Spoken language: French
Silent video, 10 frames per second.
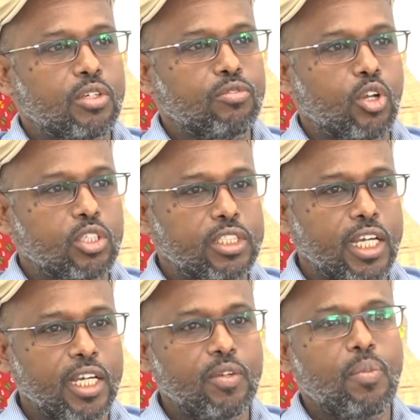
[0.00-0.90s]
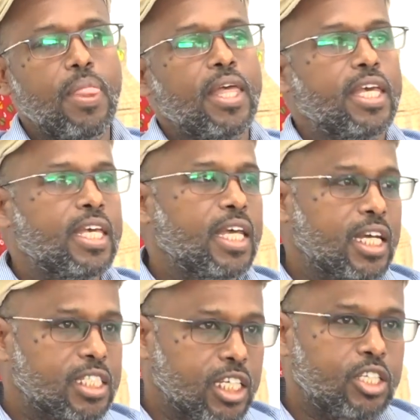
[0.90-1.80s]
volontaires et
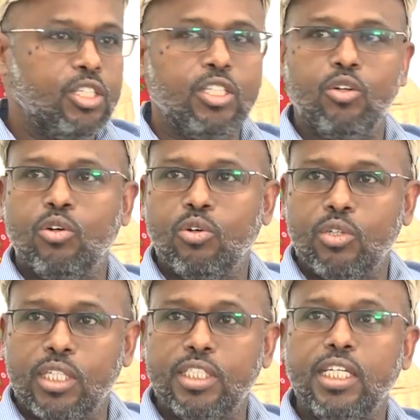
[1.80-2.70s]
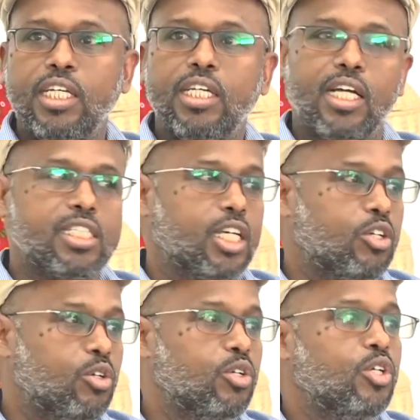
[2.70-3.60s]
à ceux qui ont aidé à ce
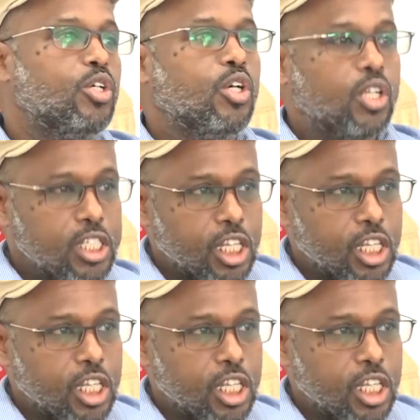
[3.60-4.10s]
que les